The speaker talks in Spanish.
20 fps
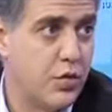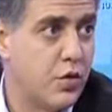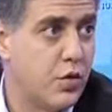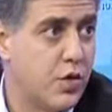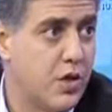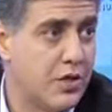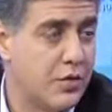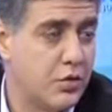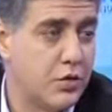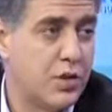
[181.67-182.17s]
y
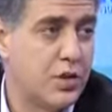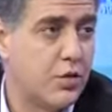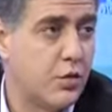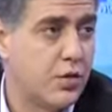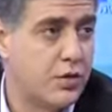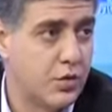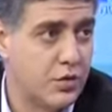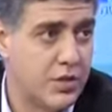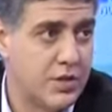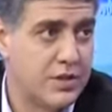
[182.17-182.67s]
con las otras
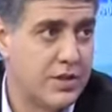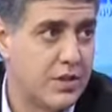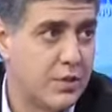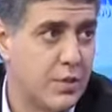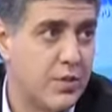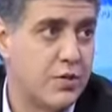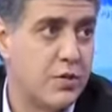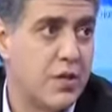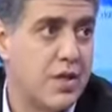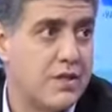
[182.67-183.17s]
400
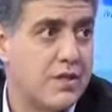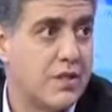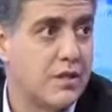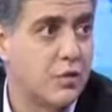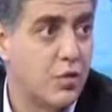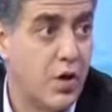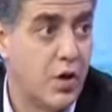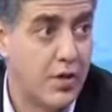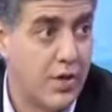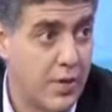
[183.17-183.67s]
personas que
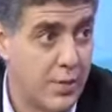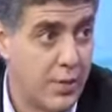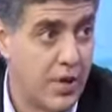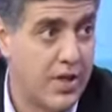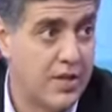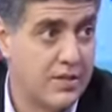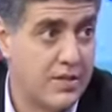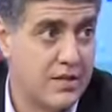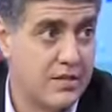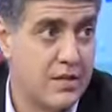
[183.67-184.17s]
todavía
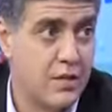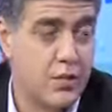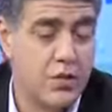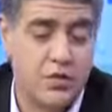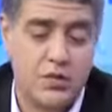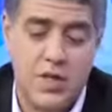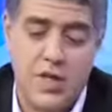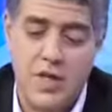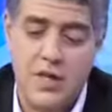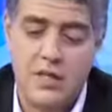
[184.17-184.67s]
pueden estar
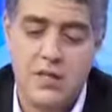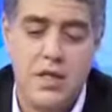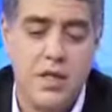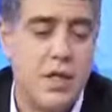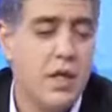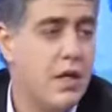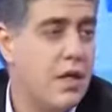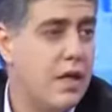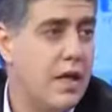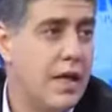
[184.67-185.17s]
secuestradas.
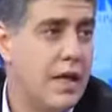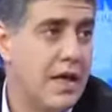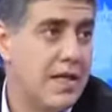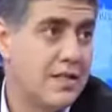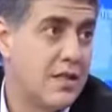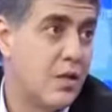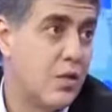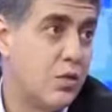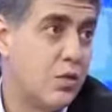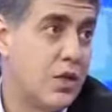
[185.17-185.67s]

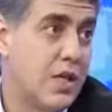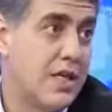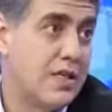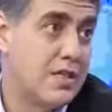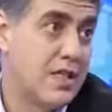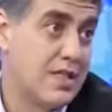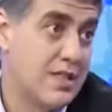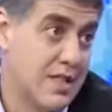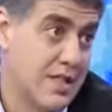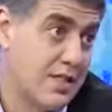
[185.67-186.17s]
La segunda
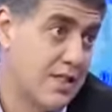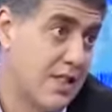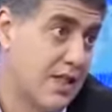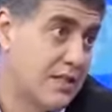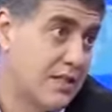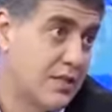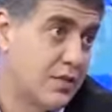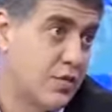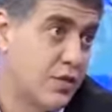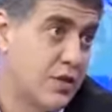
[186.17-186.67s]
es que cesen
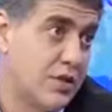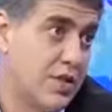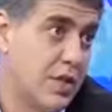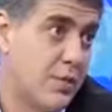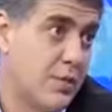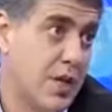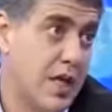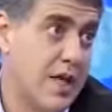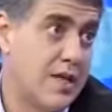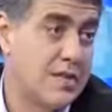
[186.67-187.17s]
las acciones
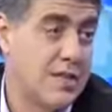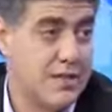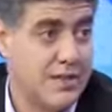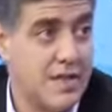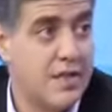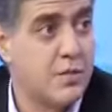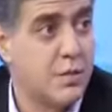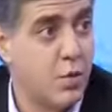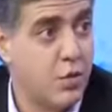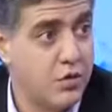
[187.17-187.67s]
armadas,
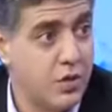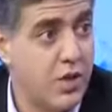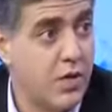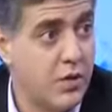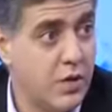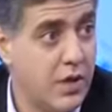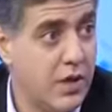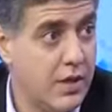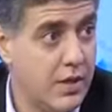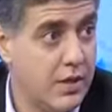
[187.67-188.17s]
esa es
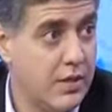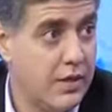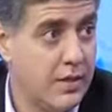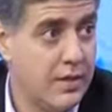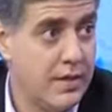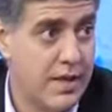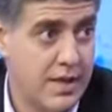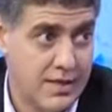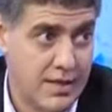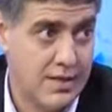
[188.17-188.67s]
posible,
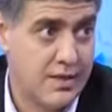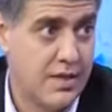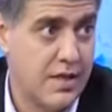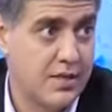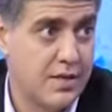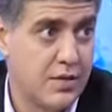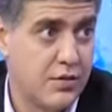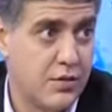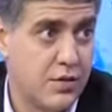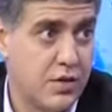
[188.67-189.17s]
que cesen
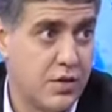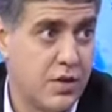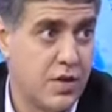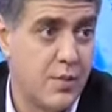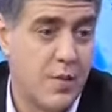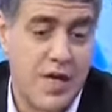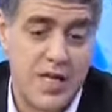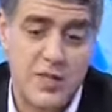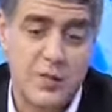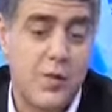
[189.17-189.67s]
las acciones
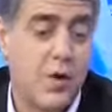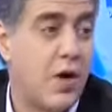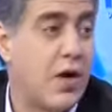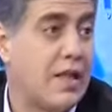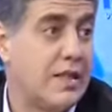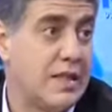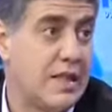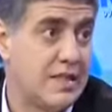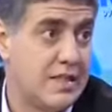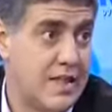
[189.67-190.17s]
armadas, pero
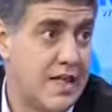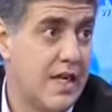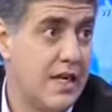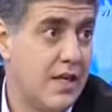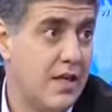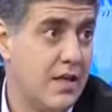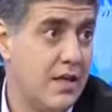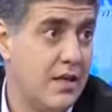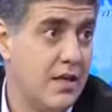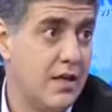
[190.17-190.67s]
la
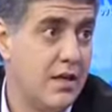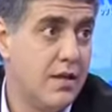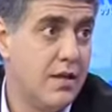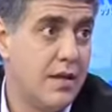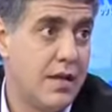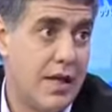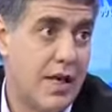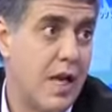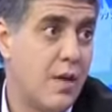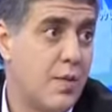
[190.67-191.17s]
tercera
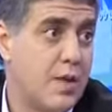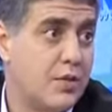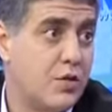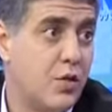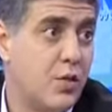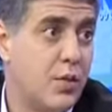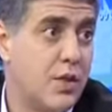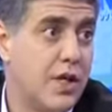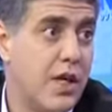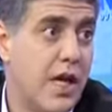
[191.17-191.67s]
que es la más
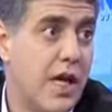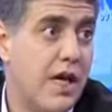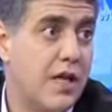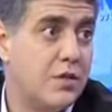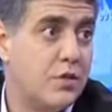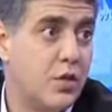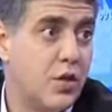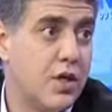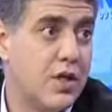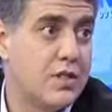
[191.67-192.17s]
complicada
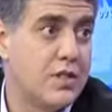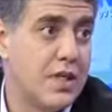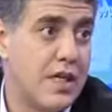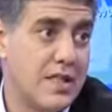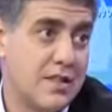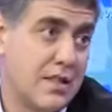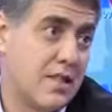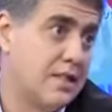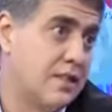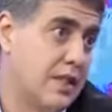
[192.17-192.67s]
de todas,
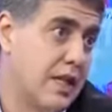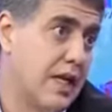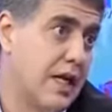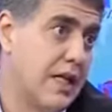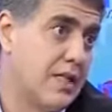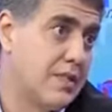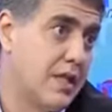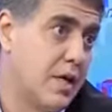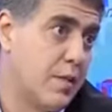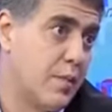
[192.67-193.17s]
es que entreguen
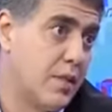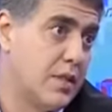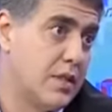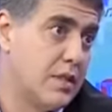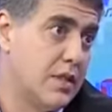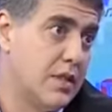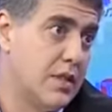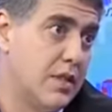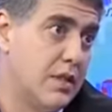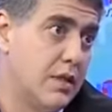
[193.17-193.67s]
las armas.
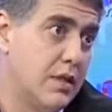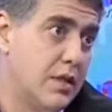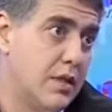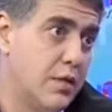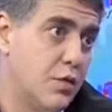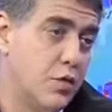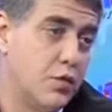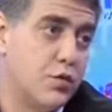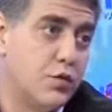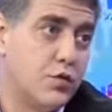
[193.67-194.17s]

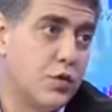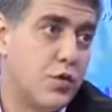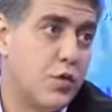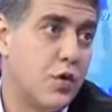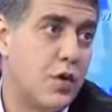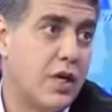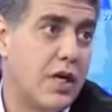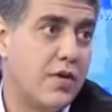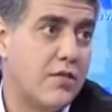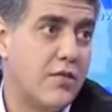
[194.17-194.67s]
Y yo estoy
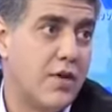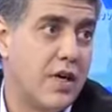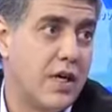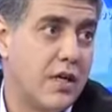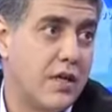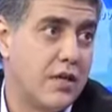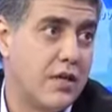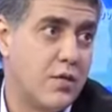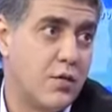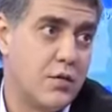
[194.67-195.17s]
seguro que la
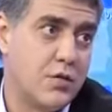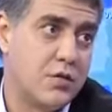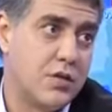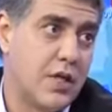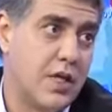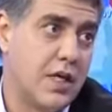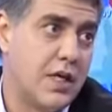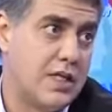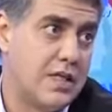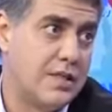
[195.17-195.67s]
FARC no
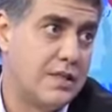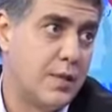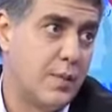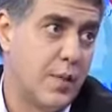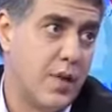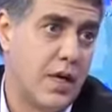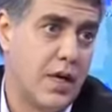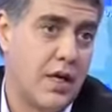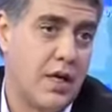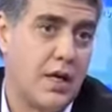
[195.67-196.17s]
está lista
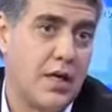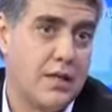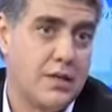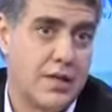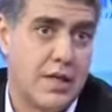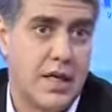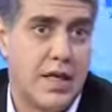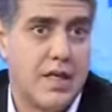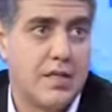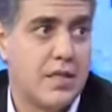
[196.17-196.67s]
para
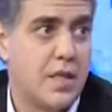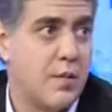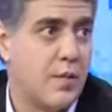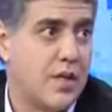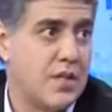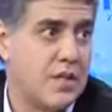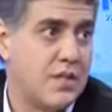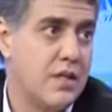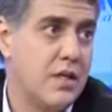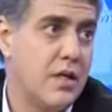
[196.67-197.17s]
entregar las
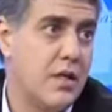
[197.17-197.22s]
armas